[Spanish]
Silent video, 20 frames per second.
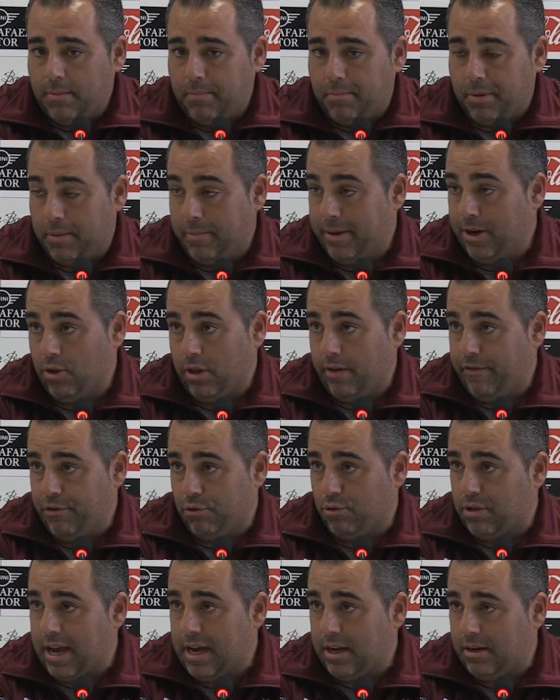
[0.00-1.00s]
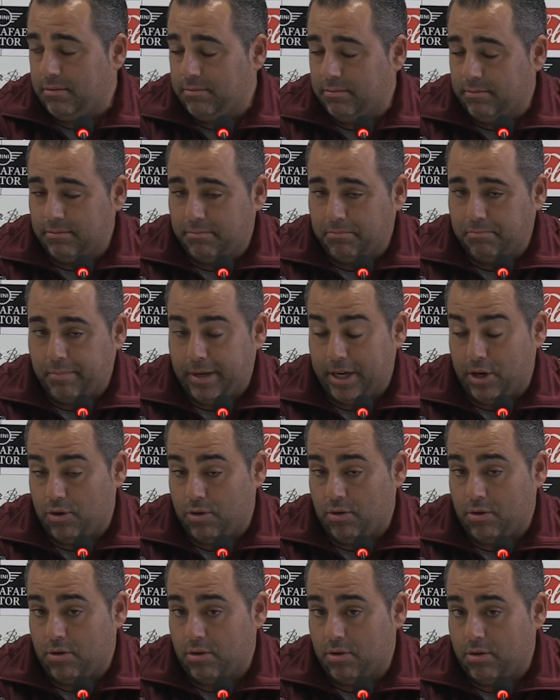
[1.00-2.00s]
primero disfrutar,
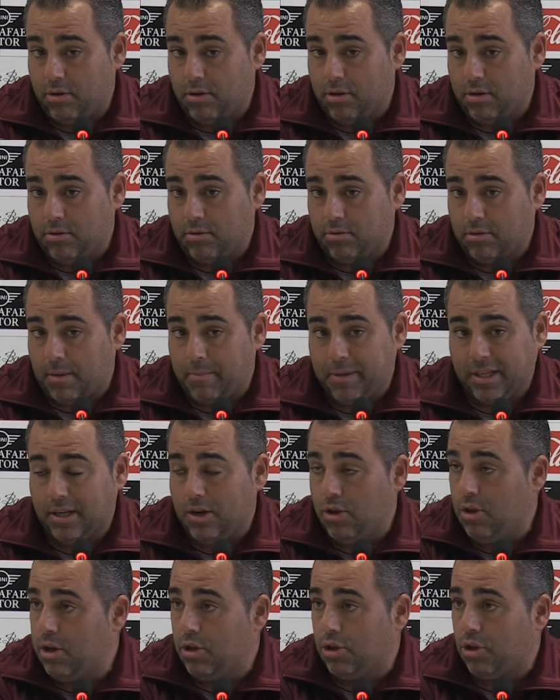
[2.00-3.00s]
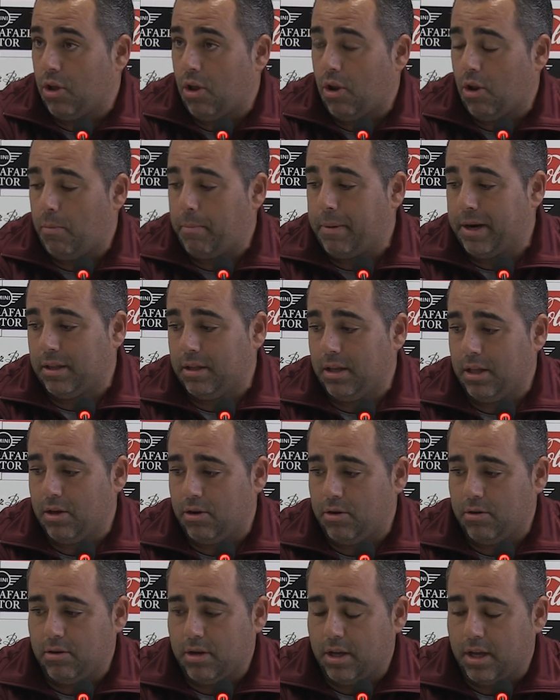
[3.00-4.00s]
pero también se lo digo a todos los
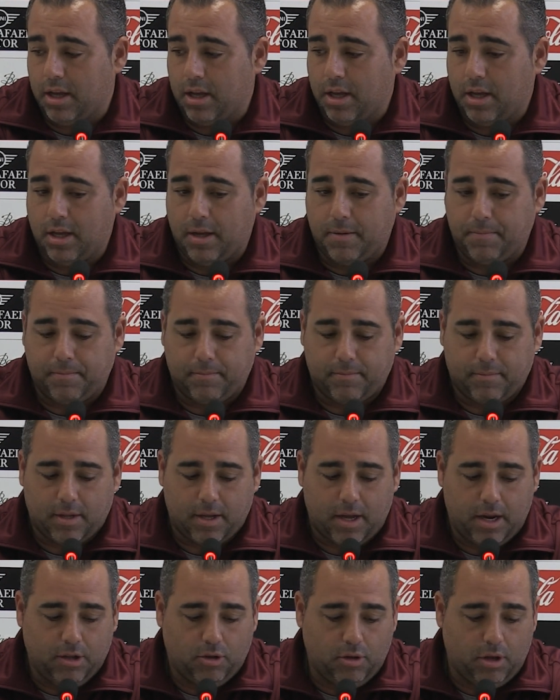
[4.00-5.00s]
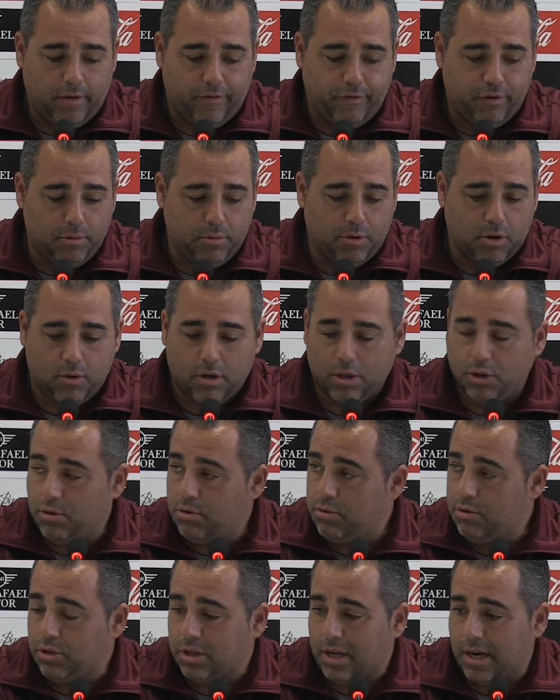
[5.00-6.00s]
partidos, ¿no? Que en estos de fútbol, cuando
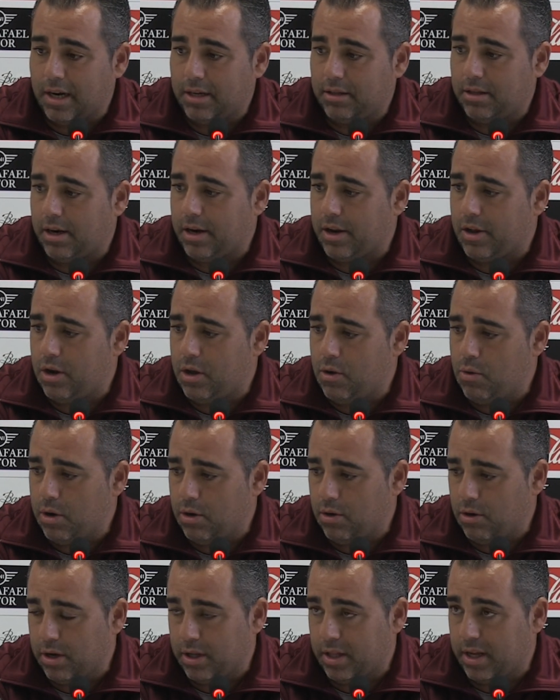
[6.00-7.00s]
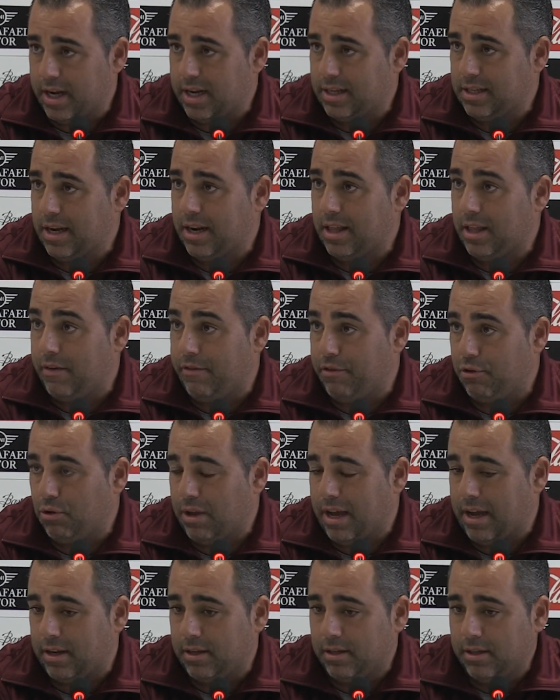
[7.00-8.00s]
uno sale al terreno de juego, lo que tiene que hacer es
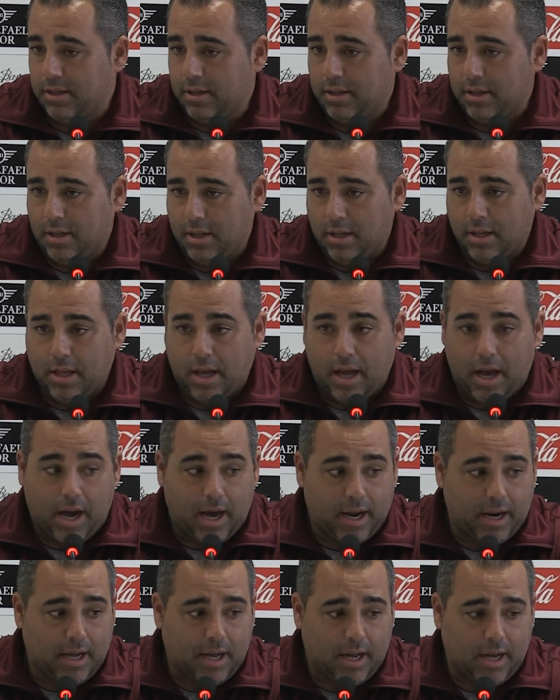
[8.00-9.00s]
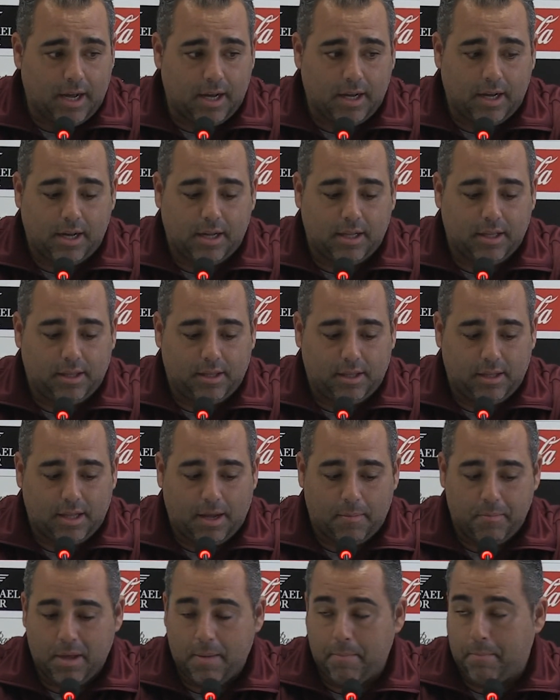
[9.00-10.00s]
disfrutar. Ahora,
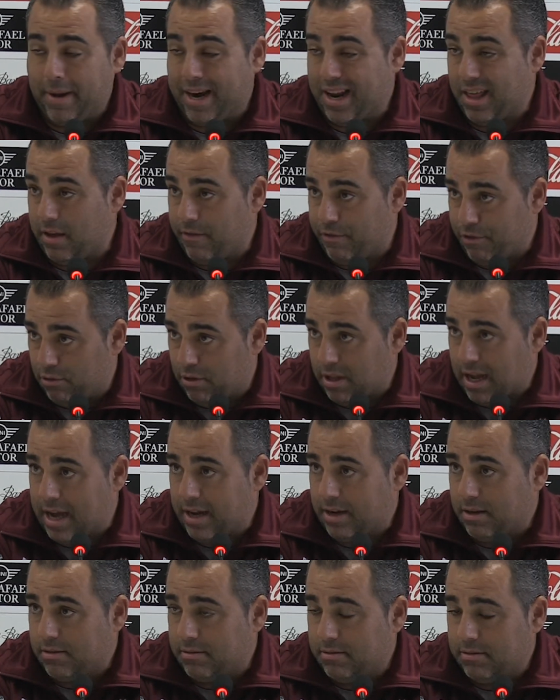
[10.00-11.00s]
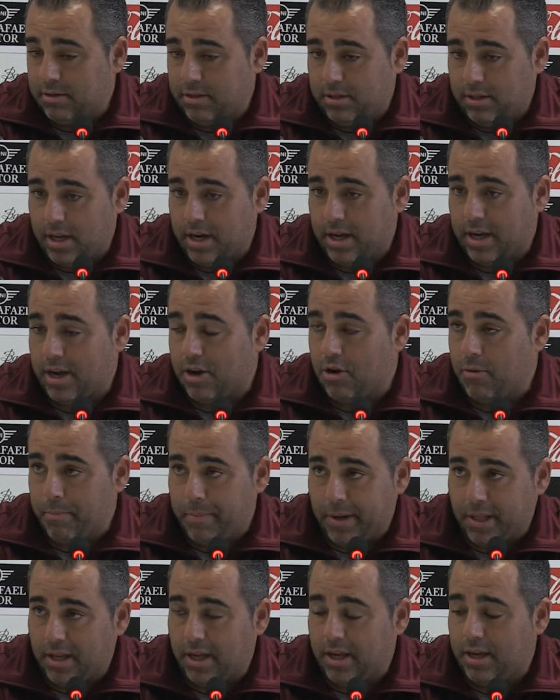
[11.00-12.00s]
también para disfrutar tienes que
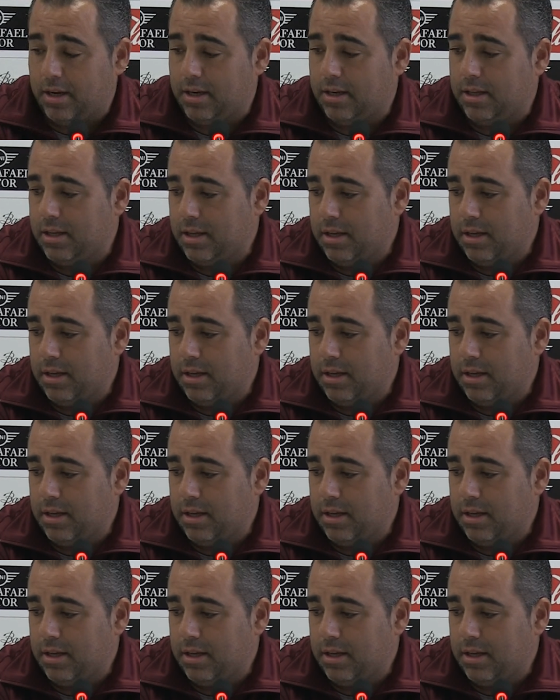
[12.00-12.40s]
competir,